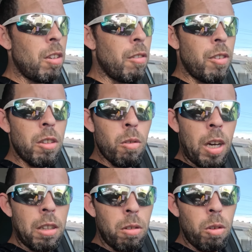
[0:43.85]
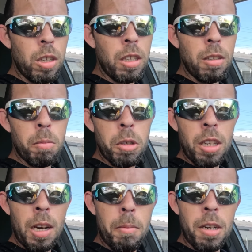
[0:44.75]
eu fiz quatro corridas,
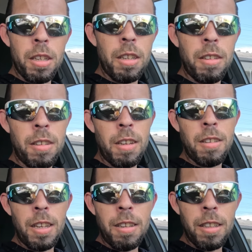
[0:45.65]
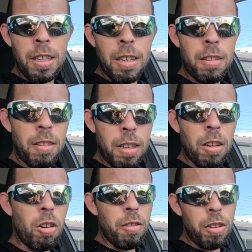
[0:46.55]
porque era apenas das 16 até as
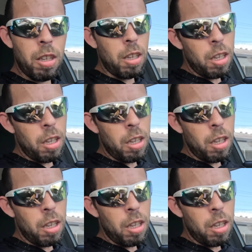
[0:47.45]
19.